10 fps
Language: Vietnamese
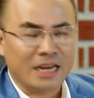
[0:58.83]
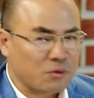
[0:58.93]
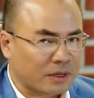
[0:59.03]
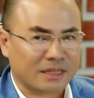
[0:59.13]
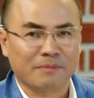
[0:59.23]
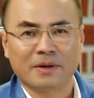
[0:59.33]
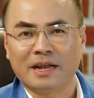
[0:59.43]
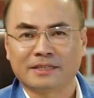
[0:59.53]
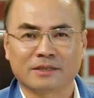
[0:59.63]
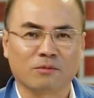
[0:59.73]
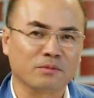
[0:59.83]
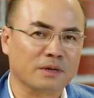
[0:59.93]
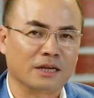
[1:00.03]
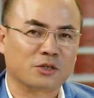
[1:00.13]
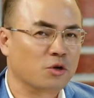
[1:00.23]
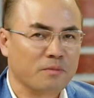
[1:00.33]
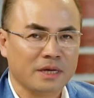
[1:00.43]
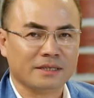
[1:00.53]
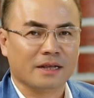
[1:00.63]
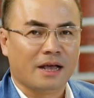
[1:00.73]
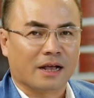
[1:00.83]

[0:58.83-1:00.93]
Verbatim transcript: ít quan tâm đến đời sống à, showbiz,